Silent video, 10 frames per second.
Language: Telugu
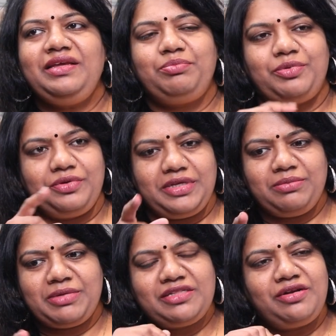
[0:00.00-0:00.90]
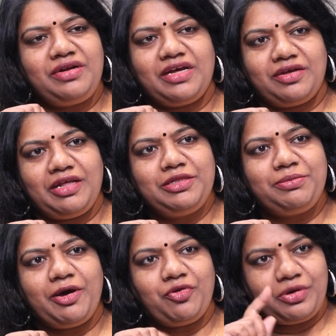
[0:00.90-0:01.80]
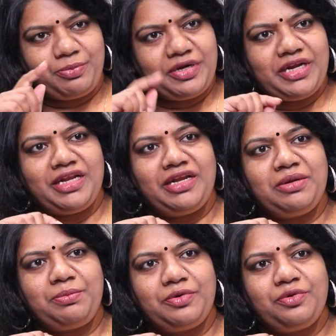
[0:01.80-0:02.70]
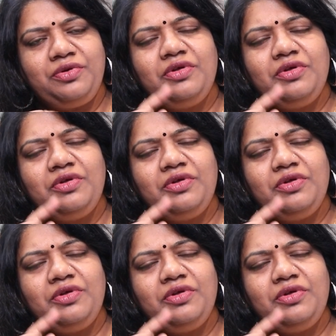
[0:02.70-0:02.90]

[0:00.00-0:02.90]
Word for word: ఇప్పుడు ఈ మధ్యలో నాకు హెల్త్ బాగున్నప్పుడు నేను వెళ్ళినప్పుడు